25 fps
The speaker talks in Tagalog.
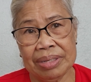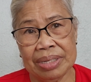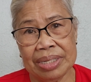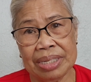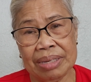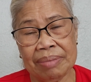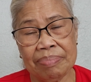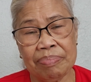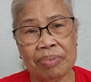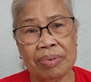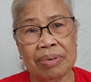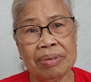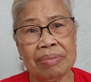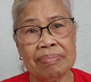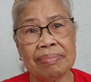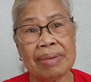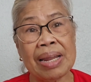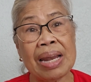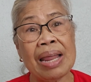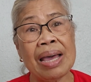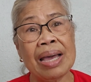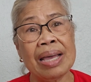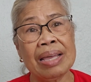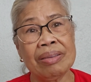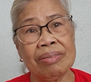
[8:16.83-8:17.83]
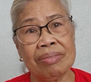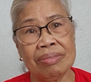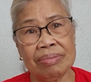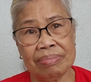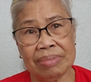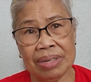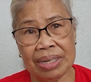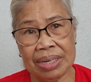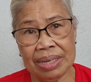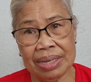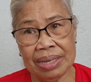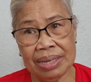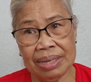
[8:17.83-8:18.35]
isa po malayo
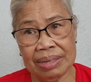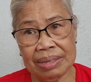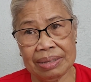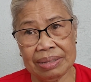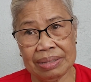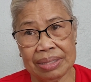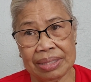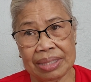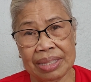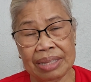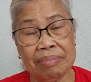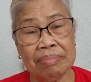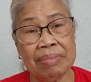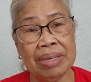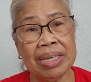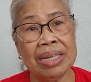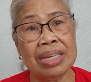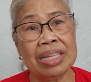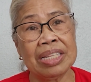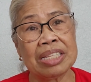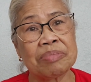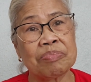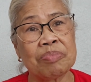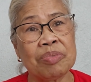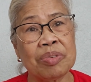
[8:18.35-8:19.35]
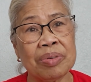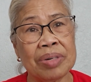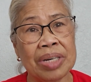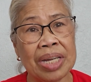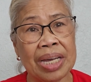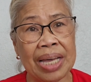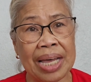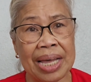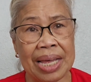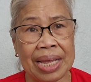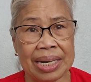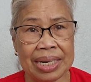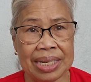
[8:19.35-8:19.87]
mga 10 minutes pong
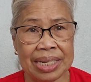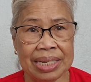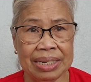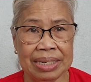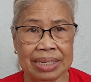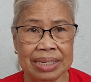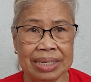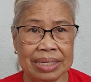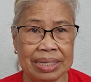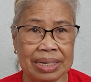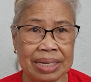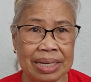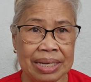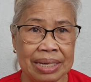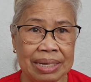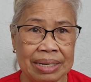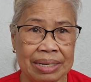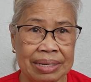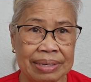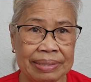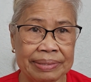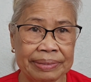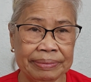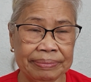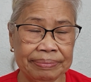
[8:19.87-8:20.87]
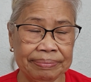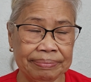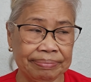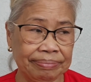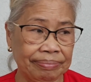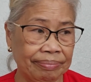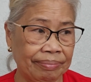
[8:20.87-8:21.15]
lakarin ang